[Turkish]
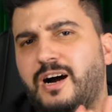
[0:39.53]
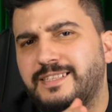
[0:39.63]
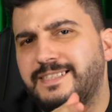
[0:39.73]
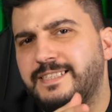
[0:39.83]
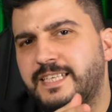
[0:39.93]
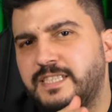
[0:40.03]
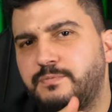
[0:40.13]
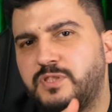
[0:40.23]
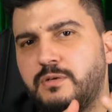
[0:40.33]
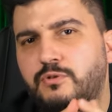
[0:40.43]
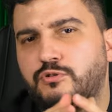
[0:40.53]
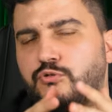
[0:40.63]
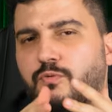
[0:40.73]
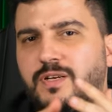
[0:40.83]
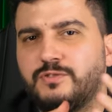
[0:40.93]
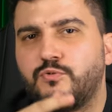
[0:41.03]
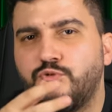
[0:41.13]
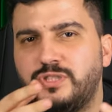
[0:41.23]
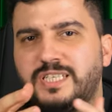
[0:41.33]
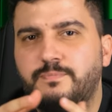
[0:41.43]
Aslında geçmişte böyle çok fazla
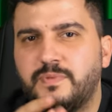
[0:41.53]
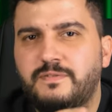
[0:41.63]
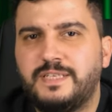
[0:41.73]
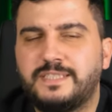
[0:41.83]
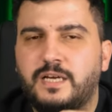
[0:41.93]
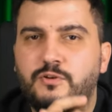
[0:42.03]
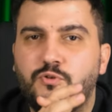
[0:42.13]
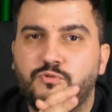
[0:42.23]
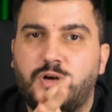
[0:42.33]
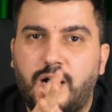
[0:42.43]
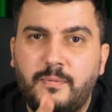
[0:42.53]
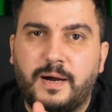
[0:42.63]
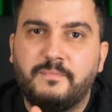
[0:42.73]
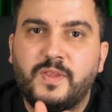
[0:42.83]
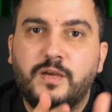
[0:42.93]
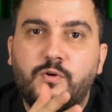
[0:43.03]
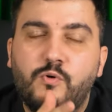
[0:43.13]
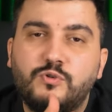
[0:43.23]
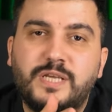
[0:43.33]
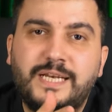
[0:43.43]
oyuncu ekipmanı vesaire yoktu ama
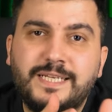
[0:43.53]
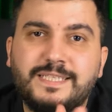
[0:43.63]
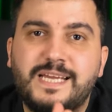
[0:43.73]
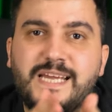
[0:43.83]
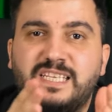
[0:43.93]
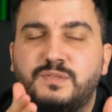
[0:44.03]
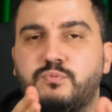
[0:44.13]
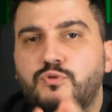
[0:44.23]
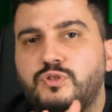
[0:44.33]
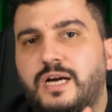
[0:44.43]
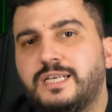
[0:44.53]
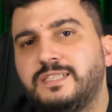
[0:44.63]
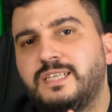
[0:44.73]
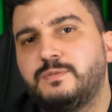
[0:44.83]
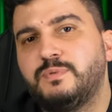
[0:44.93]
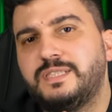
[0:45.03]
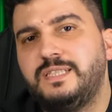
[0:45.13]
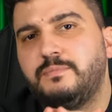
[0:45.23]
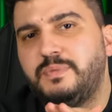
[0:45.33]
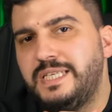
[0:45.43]
özellikle e-sporun
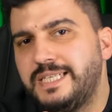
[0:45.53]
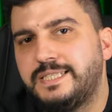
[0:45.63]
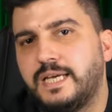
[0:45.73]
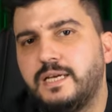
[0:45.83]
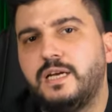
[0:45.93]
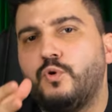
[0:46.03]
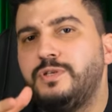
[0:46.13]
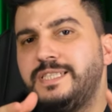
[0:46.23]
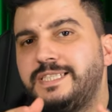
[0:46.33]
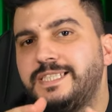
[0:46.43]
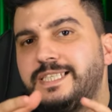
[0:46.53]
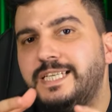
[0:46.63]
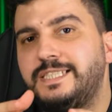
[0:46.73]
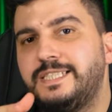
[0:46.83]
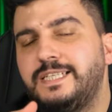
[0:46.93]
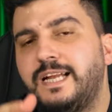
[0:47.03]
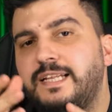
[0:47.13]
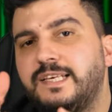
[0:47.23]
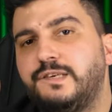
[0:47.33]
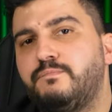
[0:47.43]
yaygınlaşmasıyla birlikte oyun için
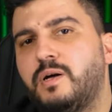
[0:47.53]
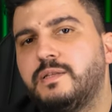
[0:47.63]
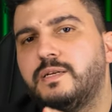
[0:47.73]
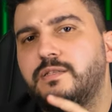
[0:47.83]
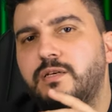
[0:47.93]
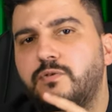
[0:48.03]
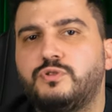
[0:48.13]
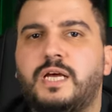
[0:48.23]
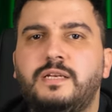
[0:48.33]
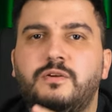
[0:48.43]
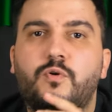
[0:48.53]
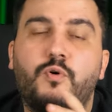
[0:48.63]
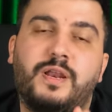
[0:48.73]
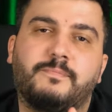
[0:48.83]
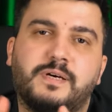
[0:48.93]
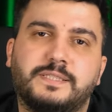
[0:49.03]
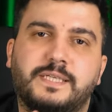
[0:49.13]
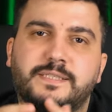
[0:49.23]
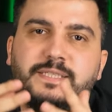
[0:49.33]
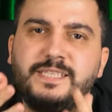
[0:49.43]
geliştirilen ekipmanlarda özel önem
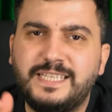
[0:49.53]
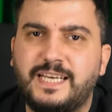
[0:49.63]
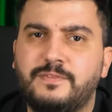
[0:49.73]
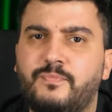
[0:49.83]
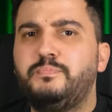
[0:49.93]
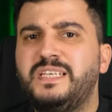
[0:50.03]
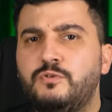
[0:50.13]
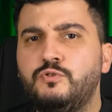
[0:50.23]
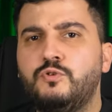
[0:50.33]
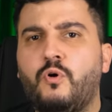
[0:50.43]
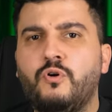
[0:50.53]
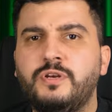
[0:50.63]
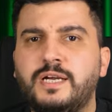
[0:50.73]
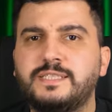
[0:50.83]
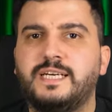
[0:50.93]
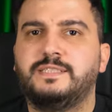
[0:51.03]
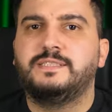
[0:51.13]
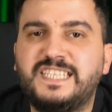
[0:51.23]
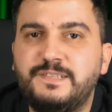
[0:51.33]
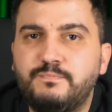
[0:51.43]
kazandı. Neden? Bir oyunu oynarken
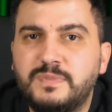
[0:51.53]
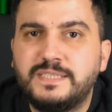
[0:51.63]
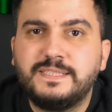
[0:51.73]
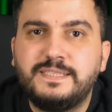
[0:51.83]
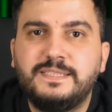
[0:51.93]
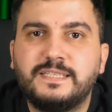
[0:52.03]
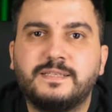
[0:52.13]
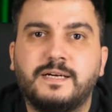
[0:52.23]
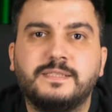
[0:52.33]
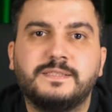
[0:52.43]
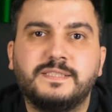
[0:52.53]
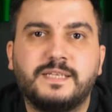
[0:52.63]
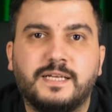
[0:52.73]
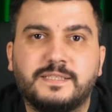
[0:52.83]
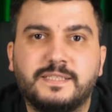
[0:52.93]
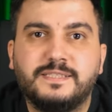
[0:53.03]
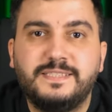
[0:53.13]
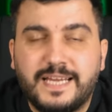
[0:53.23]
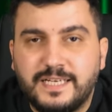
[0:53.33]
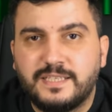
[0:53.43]
ekipmanın size sağladığı rahatlık
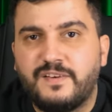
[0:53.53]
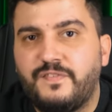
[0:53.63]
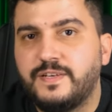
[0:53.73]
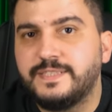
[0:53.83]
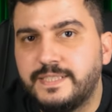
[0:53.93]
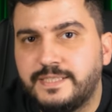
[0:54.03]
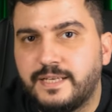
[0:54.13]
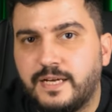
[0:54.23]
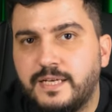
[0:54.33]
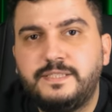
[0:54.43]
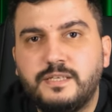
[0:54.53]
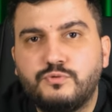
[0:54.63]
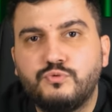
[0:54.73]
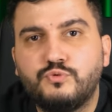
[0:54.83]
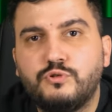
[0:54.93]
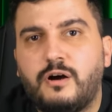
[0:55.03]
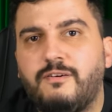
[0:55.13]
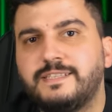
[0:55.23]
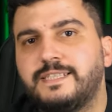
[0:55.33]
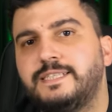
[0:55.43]
ne kadar fazlaysa, size sunduğu
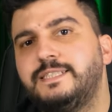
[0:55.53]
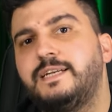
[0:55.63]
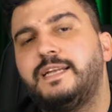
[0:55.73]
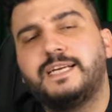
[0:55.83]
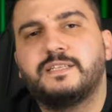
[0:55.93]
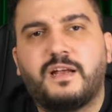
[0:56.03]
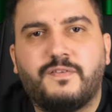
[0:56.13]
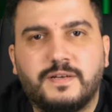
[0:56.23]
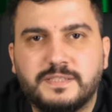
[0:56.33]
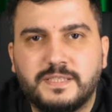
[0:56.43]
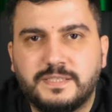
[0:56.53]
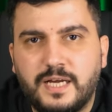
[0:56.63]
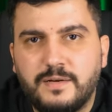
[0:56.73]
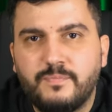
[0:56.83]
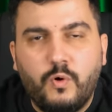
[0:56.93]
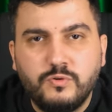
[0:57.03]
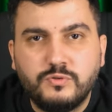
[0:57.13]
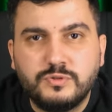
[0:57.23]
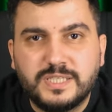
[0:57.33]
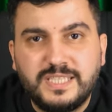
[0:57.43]
avantajlar ne kadar fazlaysa o
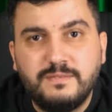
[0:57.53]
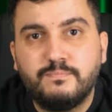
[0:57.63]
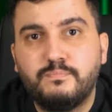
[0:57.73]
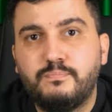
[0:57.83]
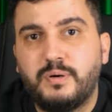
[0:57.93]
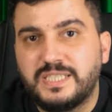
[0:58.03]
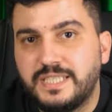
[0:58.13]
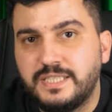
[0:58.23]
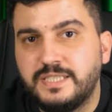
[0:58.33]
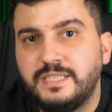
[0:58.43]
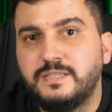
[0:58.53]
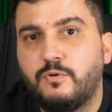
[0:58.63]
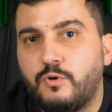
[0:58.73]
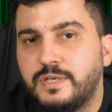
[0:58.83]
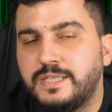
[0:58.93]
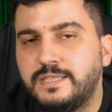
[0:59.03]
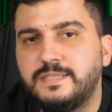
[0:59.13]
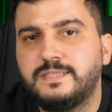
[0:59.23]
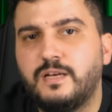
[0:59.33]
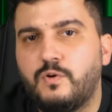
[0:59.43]
oyundaki başarı
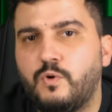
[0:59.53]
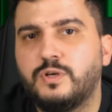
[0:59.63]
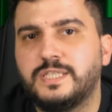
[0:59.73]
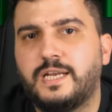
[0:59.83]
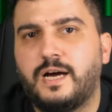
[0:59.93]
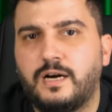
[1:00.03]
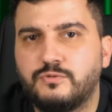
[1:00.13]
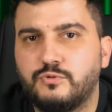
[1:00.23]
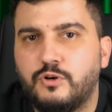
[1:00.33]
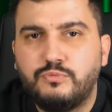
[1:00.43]
oranınız da o kadar artıyor.